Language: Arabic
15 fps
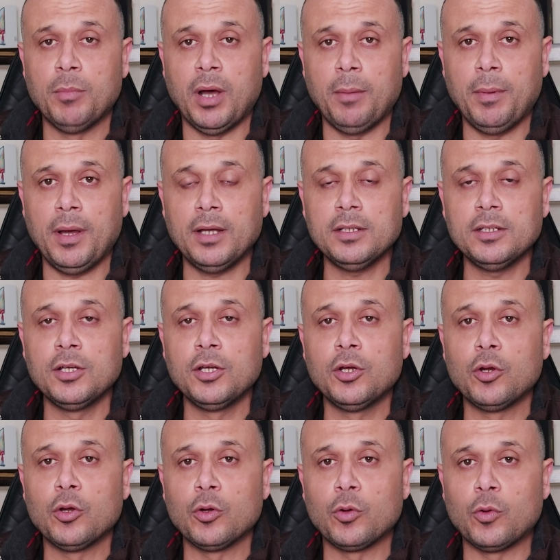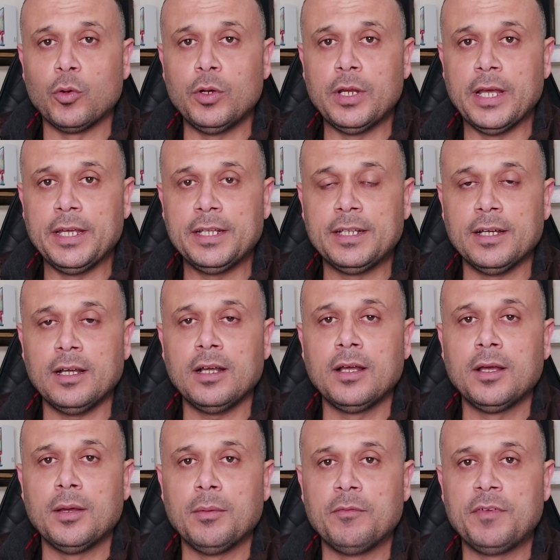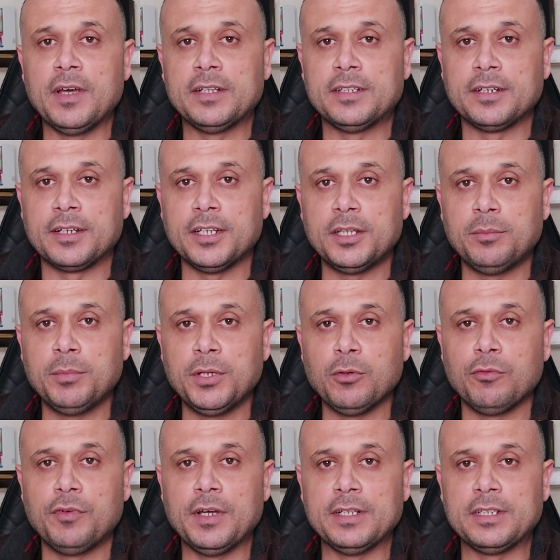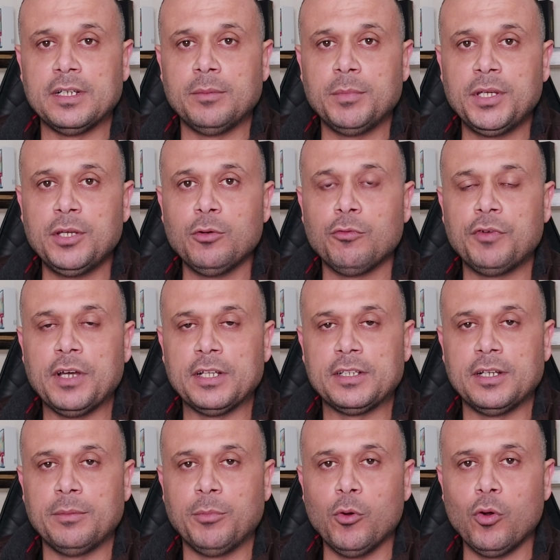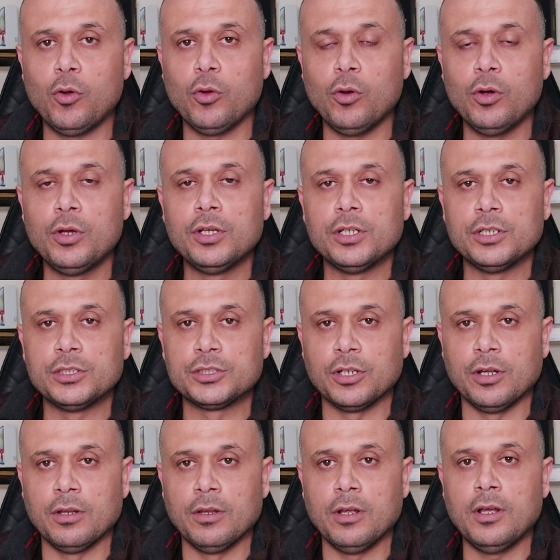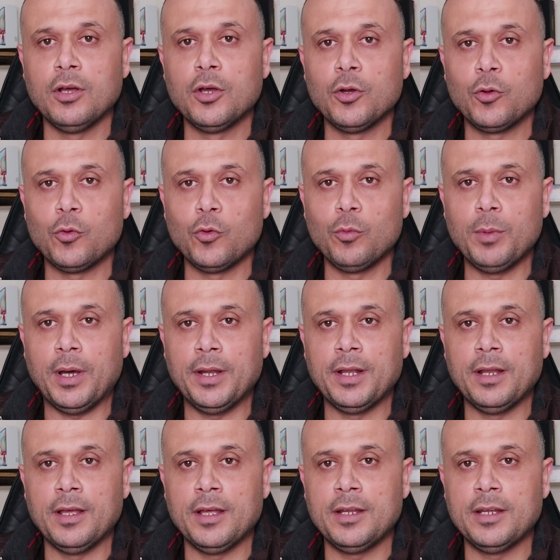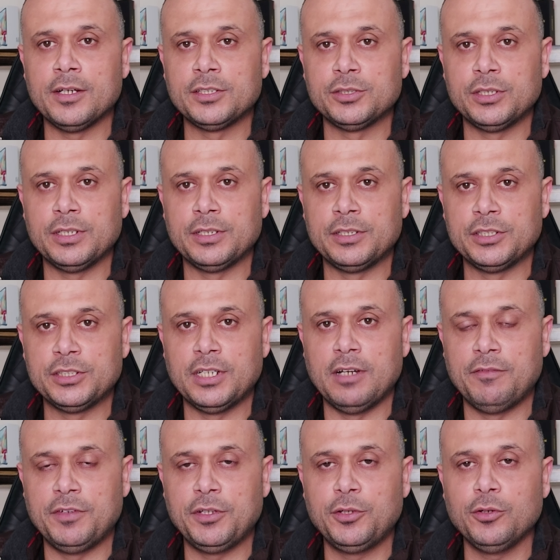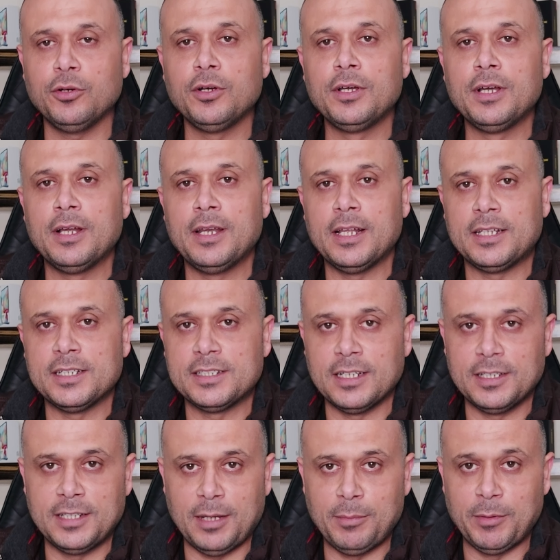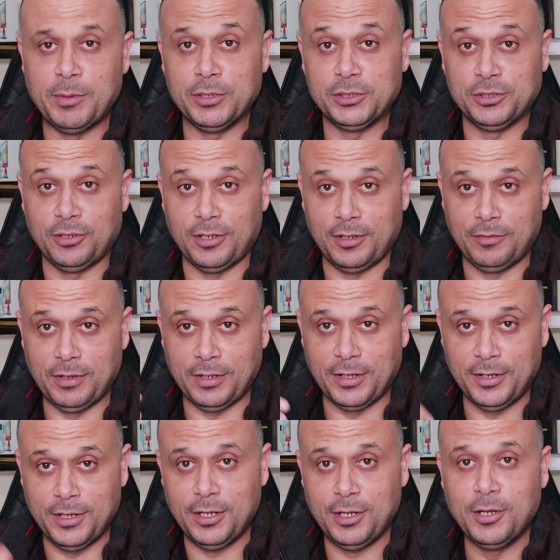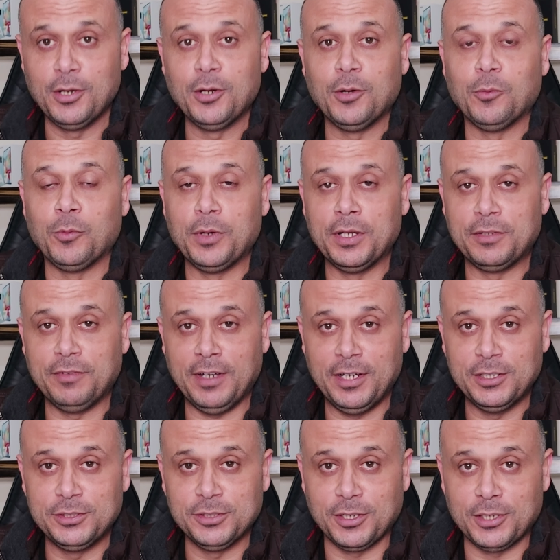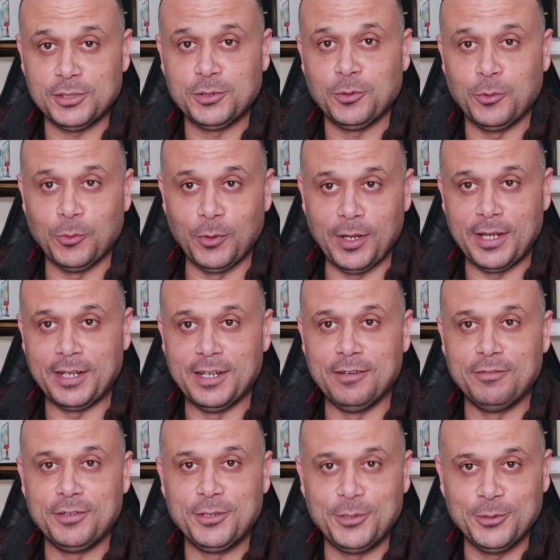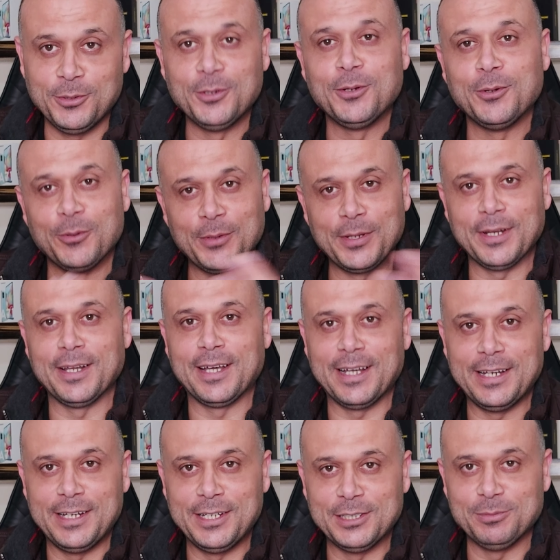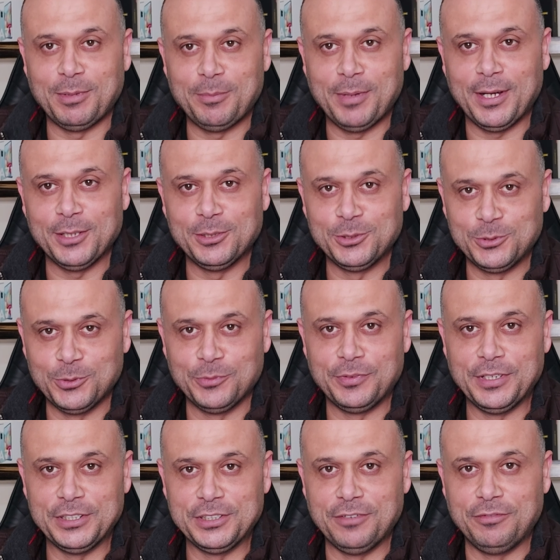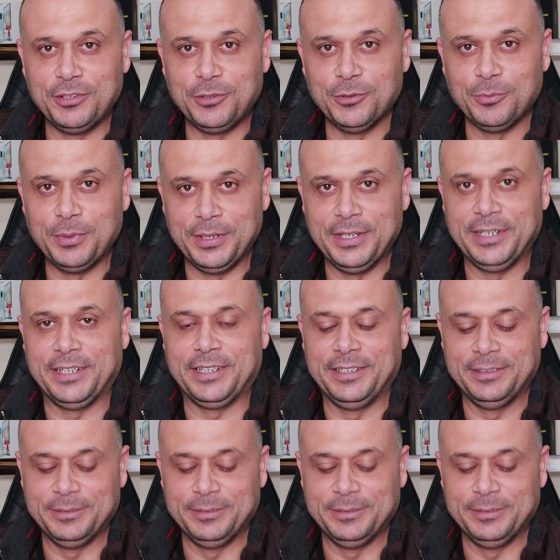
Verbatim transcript: مع بعض هيتها فئة الريدمي وفئة المي وفئة البوكو إن شاء الله كونوا معنا الآن نجي, نجي للفيديو لا تنسى تدعمنا بالاشتراك في القناة وتفعل الجرس ولايك للفيديو ويلا خلينا نيجي مع بعض نشوف ايش الفيديو بيحكي